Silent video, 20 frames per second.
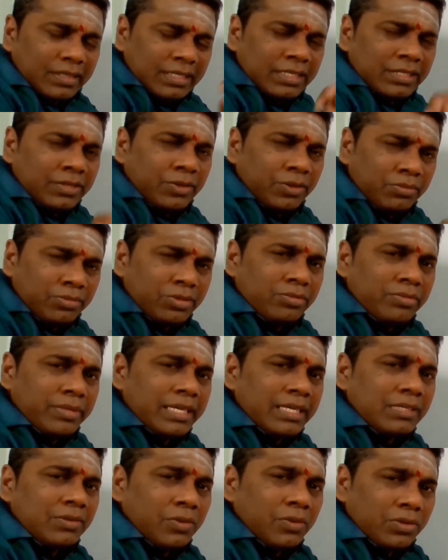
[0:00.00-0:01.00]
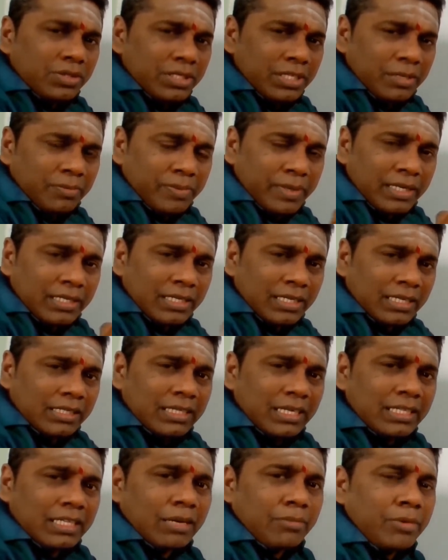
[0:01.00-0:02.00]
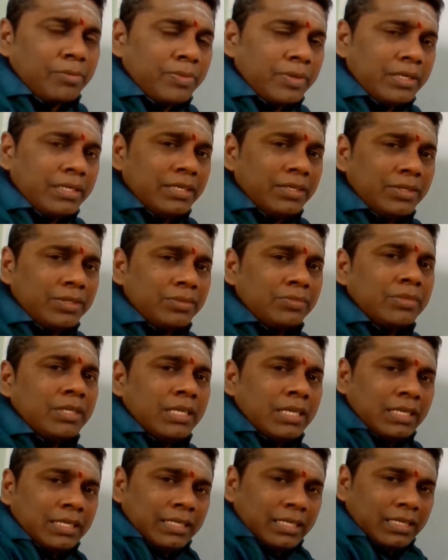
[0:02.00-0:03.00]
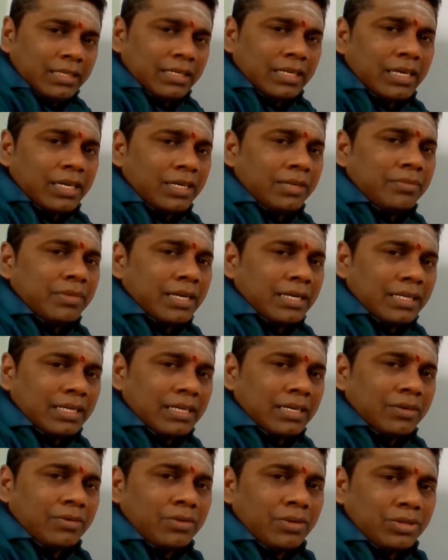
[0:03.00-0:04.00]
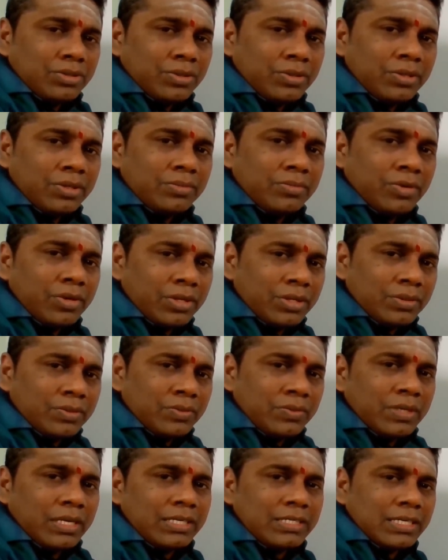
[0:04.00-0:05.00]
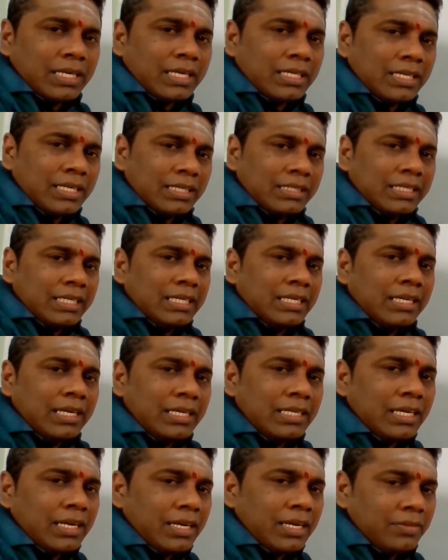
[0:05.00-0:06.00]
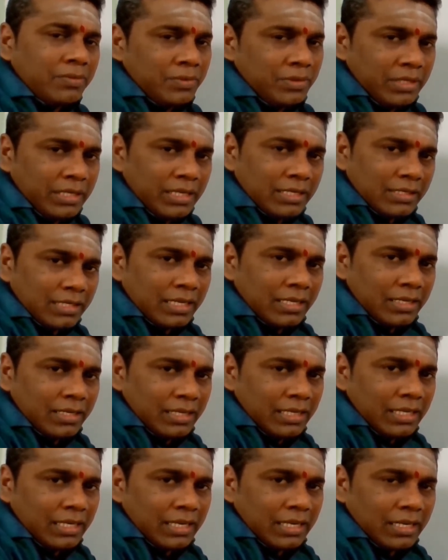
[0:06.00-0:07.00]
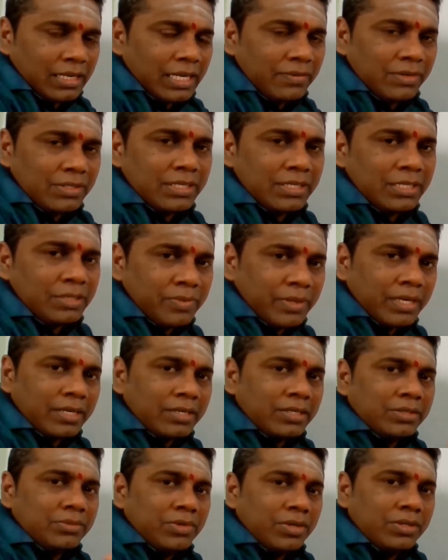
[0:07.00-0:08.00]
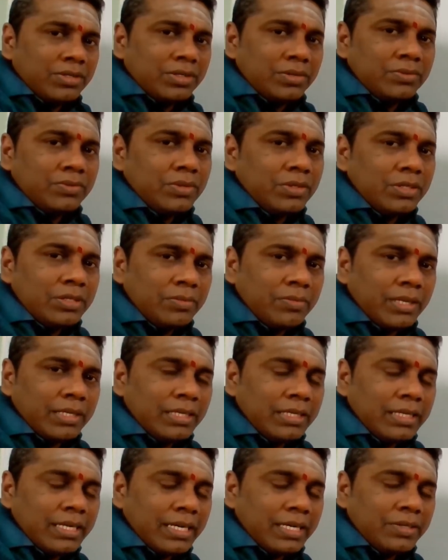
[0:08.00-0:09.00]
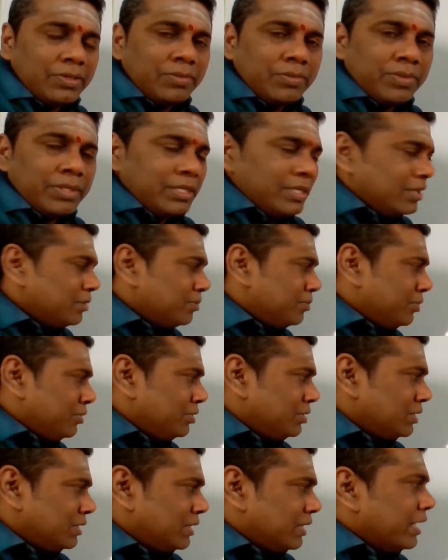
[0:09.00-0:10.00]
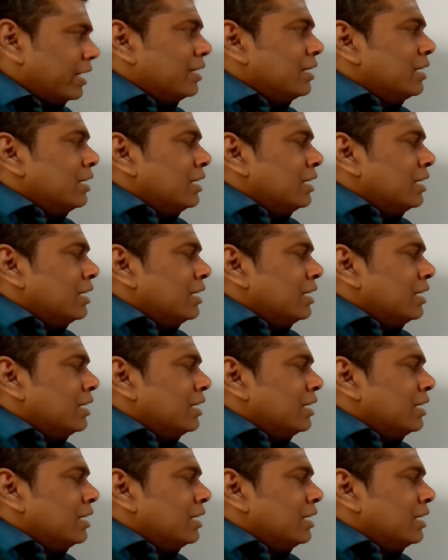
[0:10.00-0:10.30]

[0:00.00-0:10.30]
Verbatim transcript: இது ரொம்பவுமே ஒரு சில பேர்த்துக்கு தான் இந்த அமைப்புகள் இருக்கும் இருந்தாலும் அதை நான் உங்களுக்கு சொல்லும் பொழுது உங்கள் ஜாதகத்தை நீங்கள் இது ஆய் நீங்கள் செய் நீங்கள் ஆய்வு செய்து பார்க்கும் பொழுது உங்களுக்கு பதில் கிடைக்கும் அப்படிங்கிறத புரிஞ்சுக்கங்க